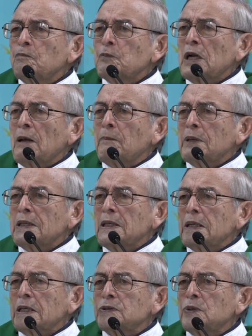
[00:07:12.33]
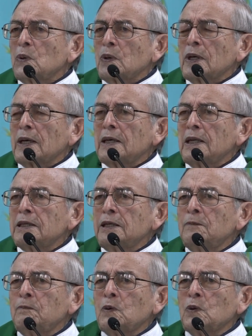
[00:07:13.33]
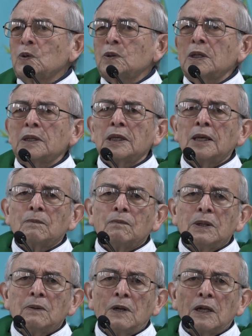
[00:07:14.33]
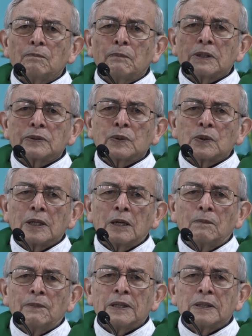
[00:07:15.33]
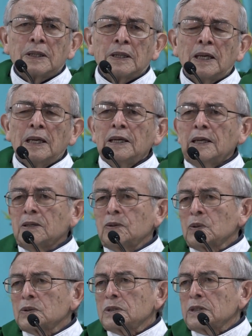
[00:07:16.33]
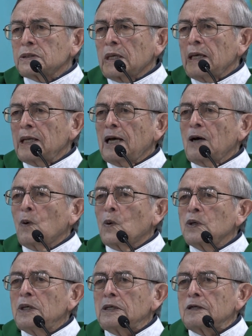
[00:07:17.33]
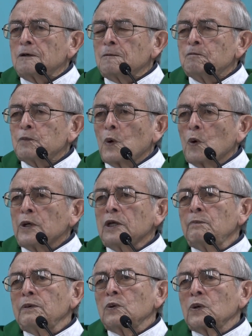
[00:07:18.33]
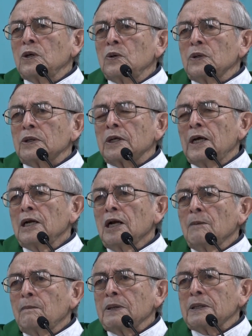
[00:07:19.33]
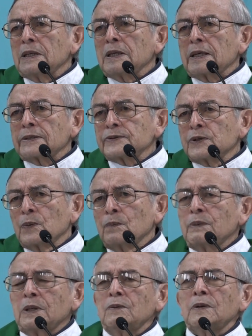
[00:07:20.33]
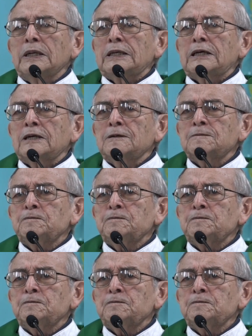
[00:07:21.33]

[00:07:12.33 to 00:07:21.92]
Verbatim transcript: la predicación. En aquel tiempo no tenían Biblia personalmente. Entonces era oír, oír, pero ¿qué oír? La predicación bíblica.